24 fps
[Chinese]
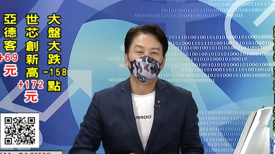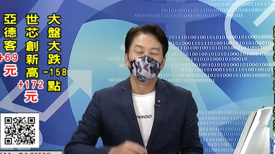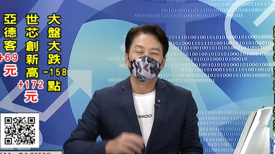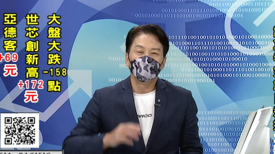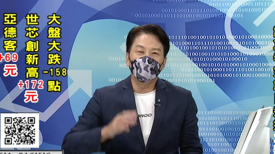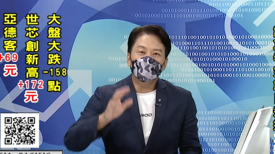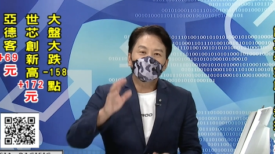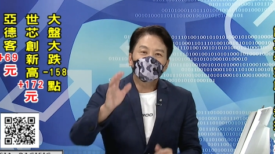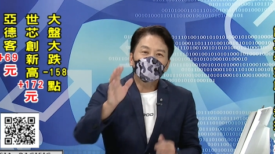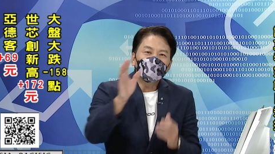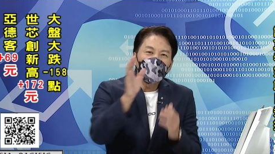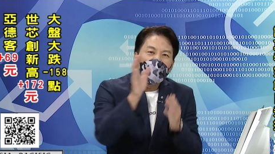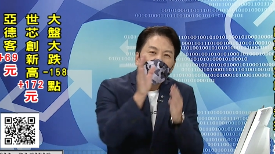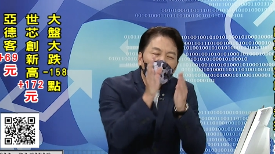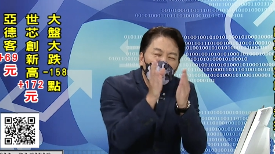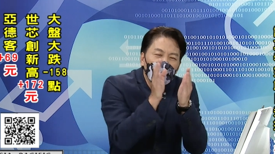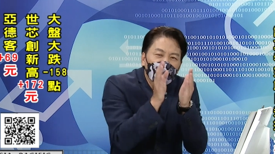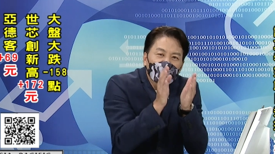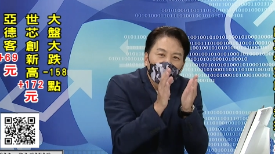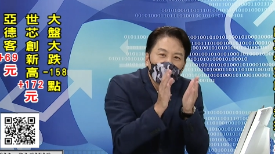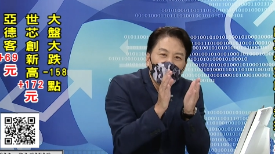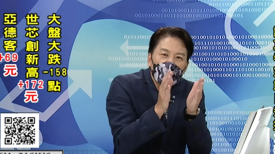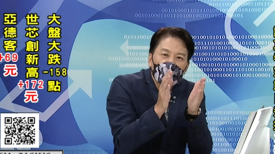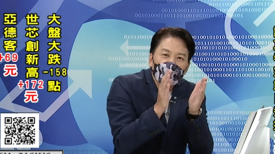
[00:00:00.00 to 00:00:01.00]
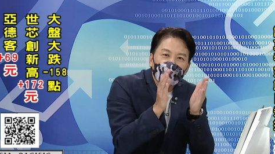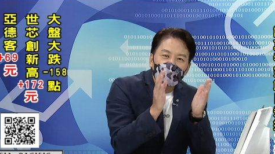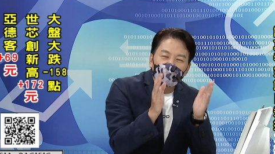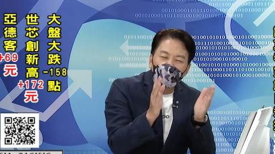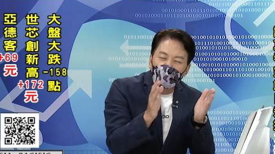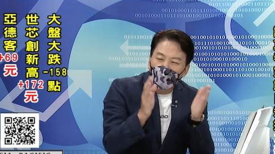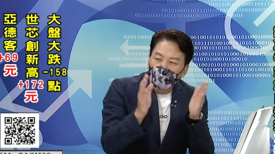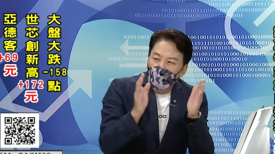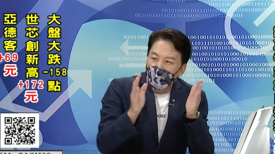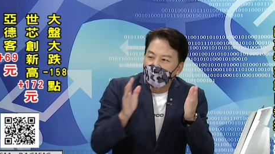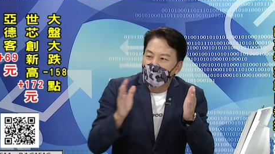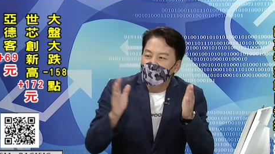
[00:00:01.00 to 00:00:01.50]
你知道为什么有这
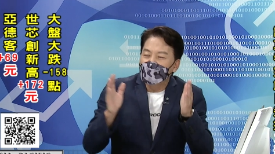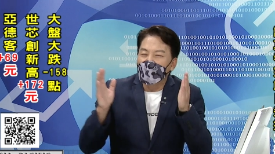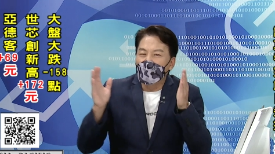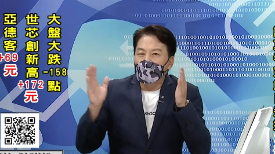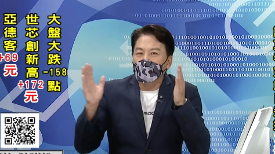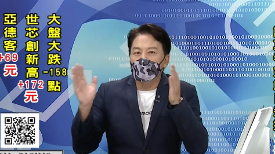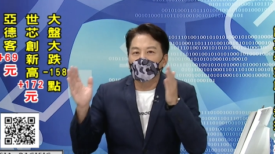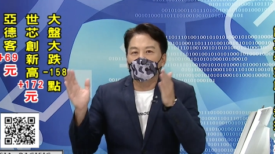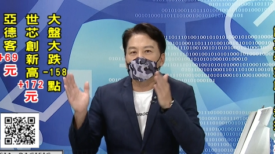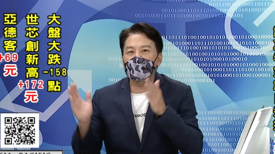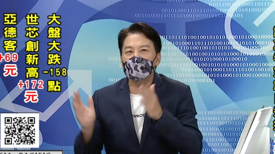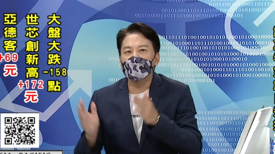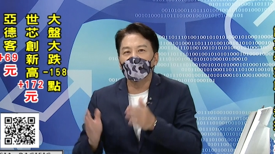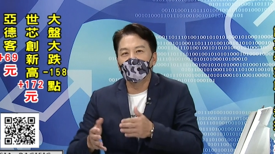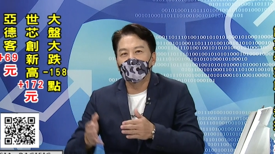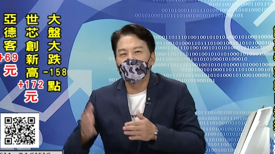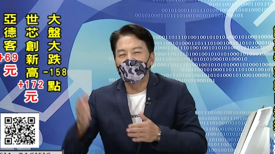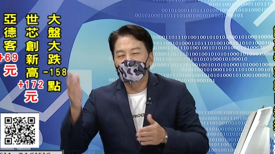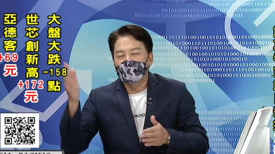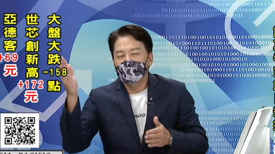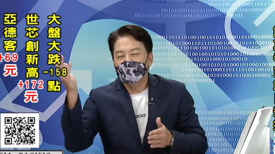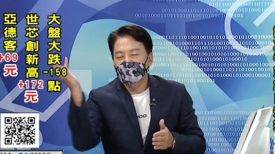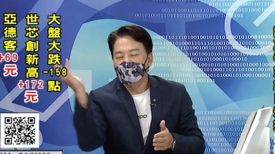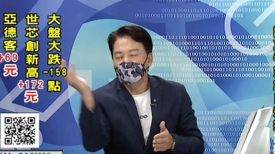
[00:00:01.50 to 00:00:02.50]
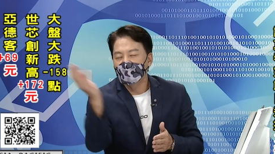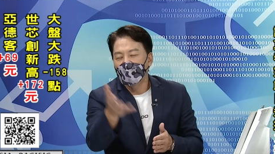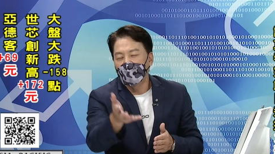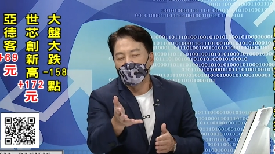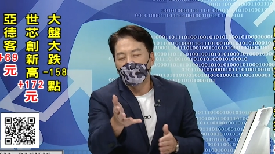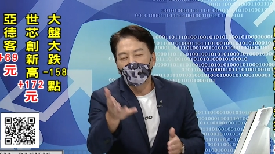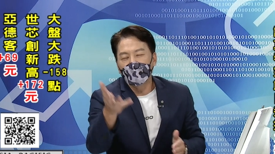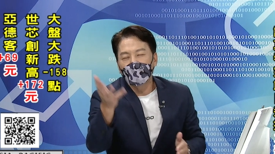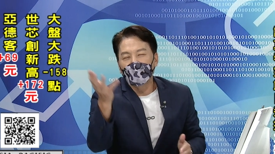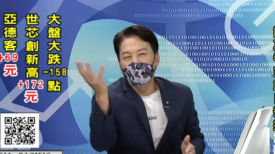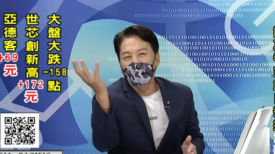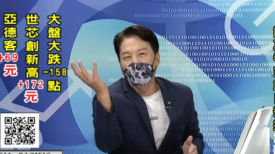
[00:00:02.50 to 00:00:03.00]
么多人在股市里面死了
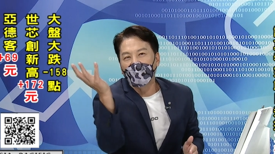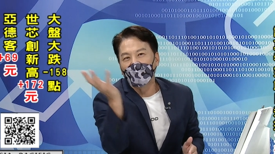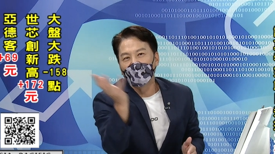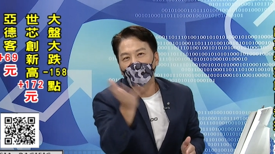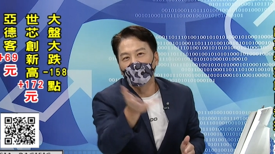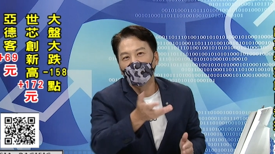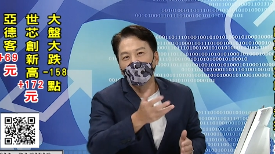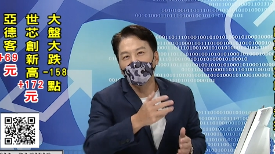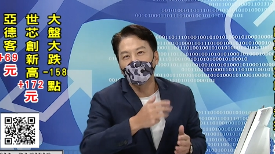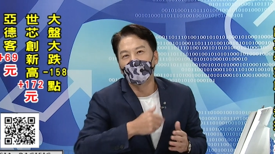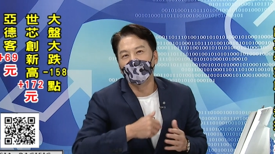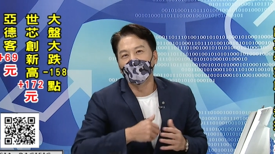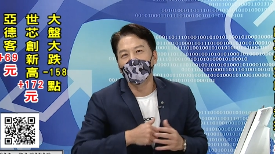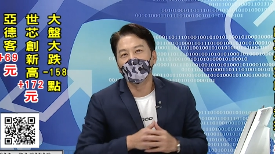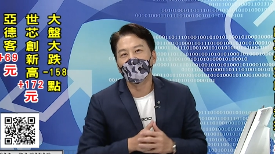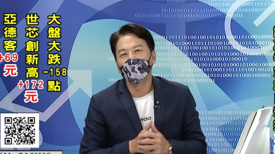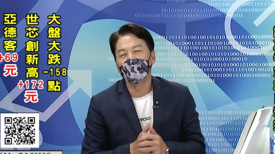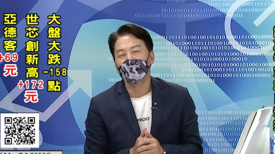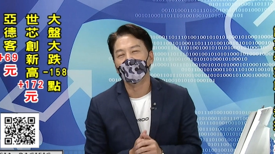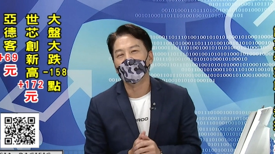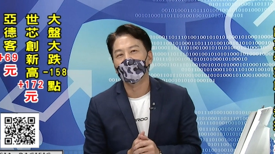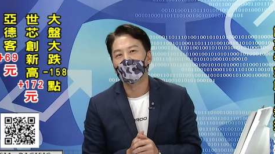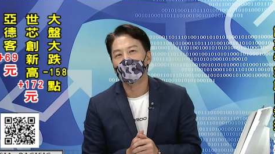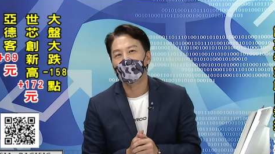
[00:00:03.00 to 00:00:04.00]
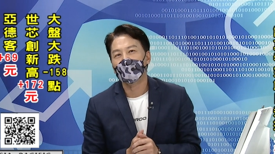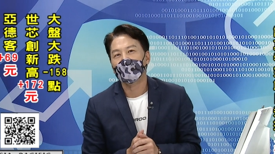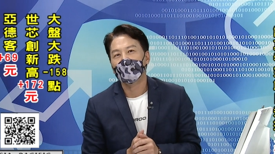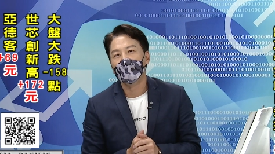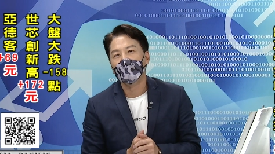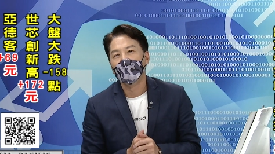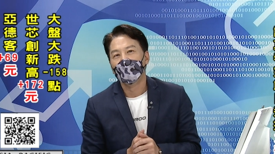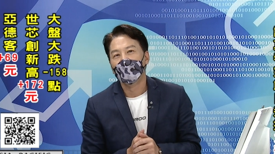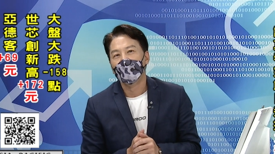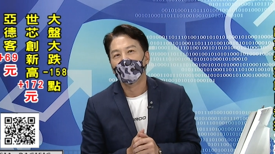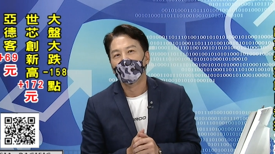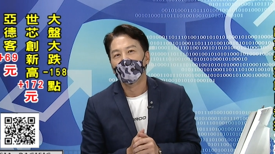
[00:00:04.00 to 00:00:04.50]
一批还有一批？
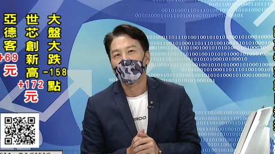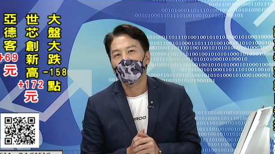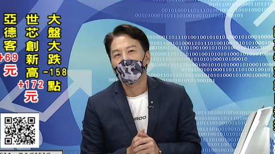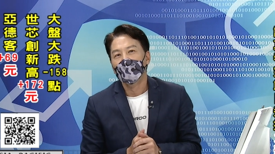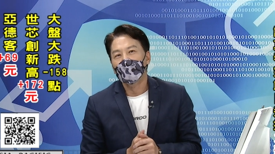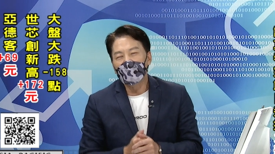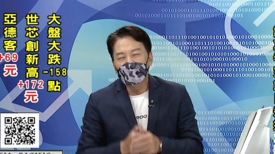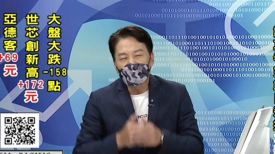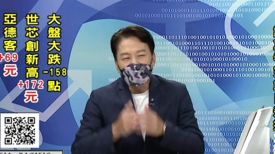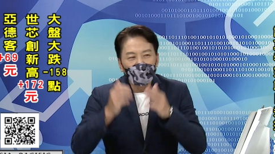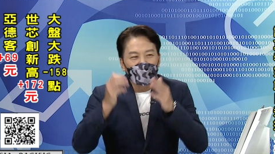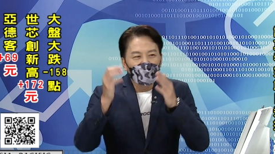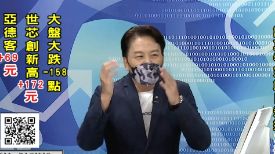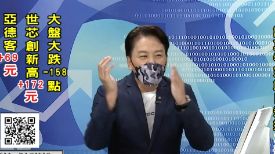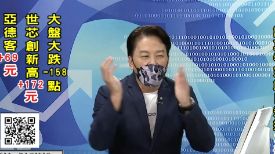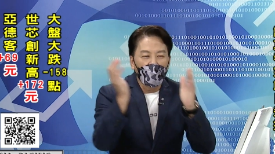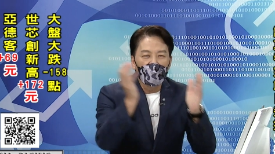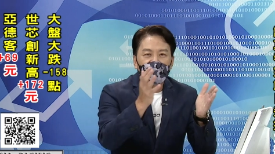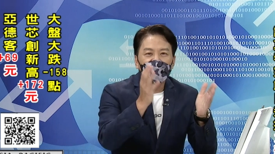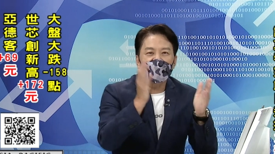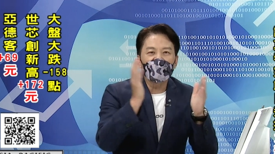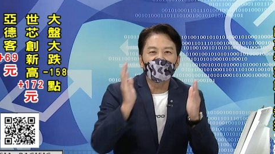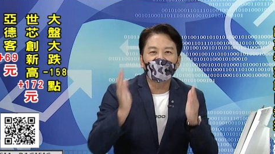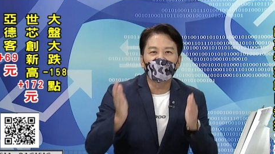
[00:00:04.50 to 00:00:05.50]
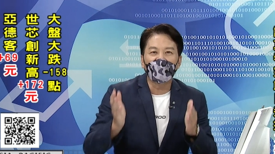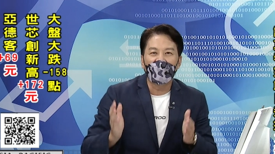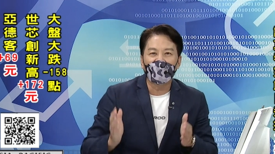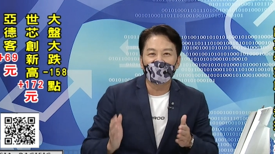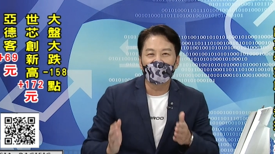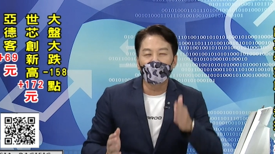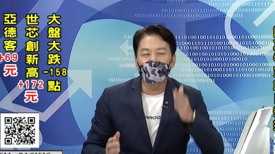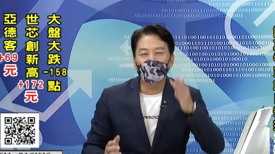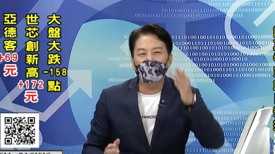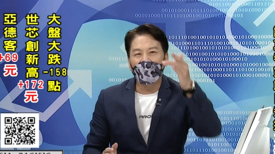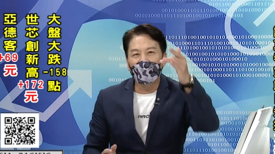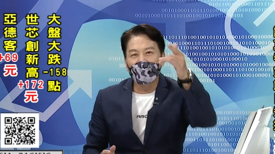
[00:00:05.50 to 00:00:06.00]
为什么投信法
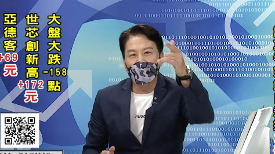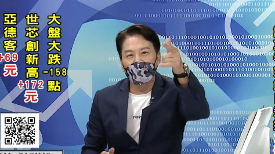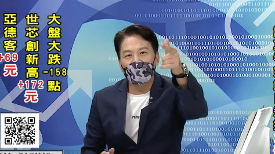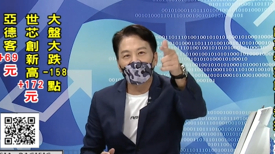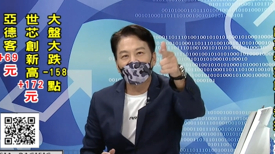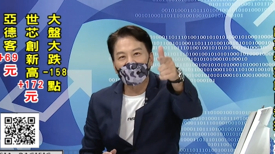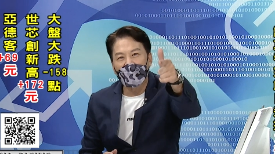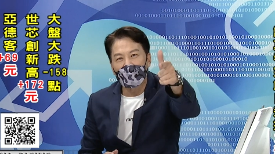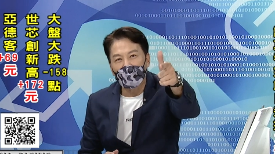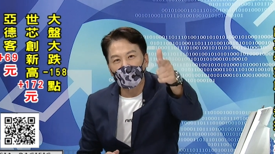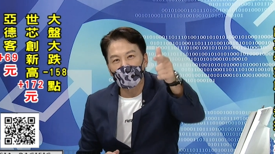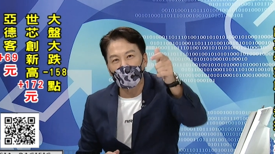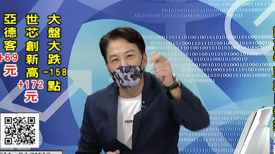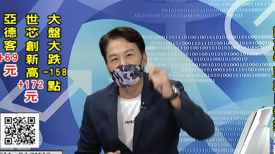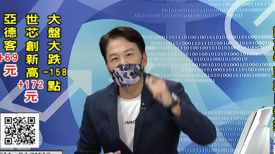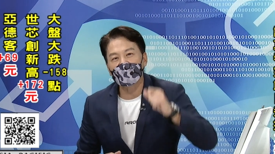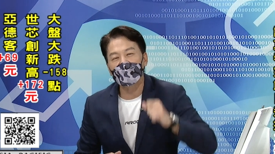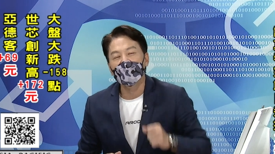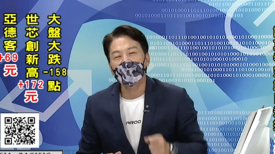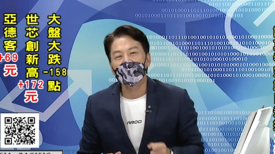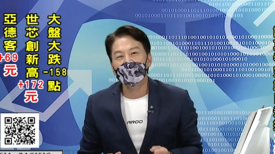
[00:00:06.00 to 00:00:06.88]
人把你们当做